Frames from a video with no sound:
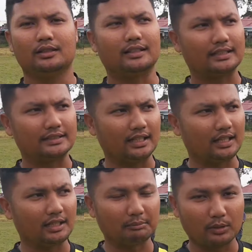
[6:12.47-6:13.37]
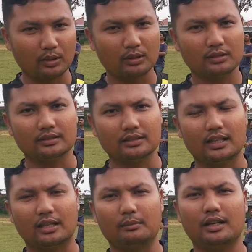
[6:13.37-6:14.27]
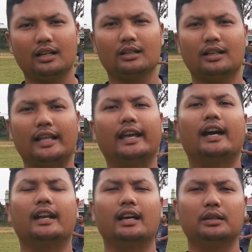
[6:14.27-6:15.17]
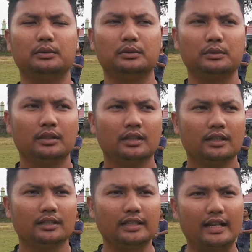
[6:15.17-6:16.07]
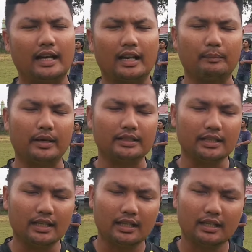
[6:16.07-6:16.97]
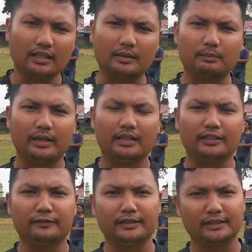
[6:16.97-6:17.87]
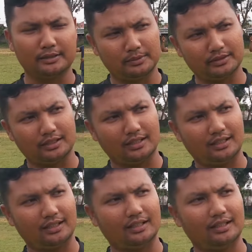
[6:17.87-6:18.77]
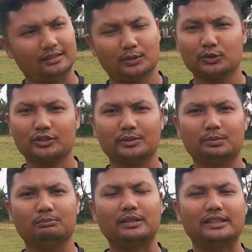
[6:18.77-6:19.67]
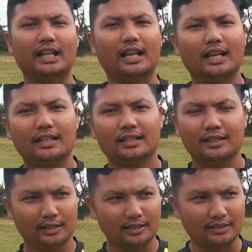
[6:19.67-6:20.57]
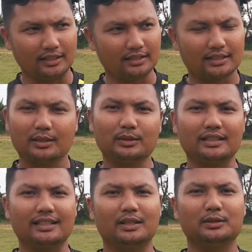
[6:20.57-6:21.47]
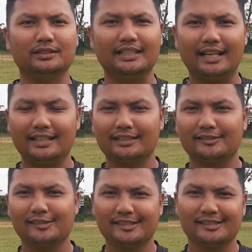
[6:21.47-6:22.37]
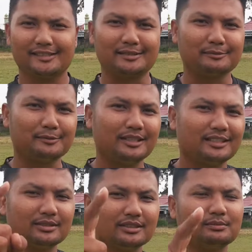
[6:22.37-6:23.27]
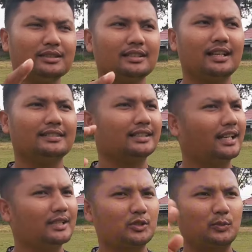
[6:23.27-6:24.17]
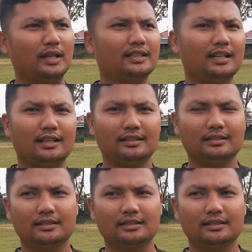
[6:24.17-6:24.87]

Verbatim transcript: Rejang Lebong mm-hmm. dalam hal layangan adu. Layangan adu. Harapannya ke depan event ini bisa terus berjalan dari tahun ke tahun dan semua teman-teman selain Sumatera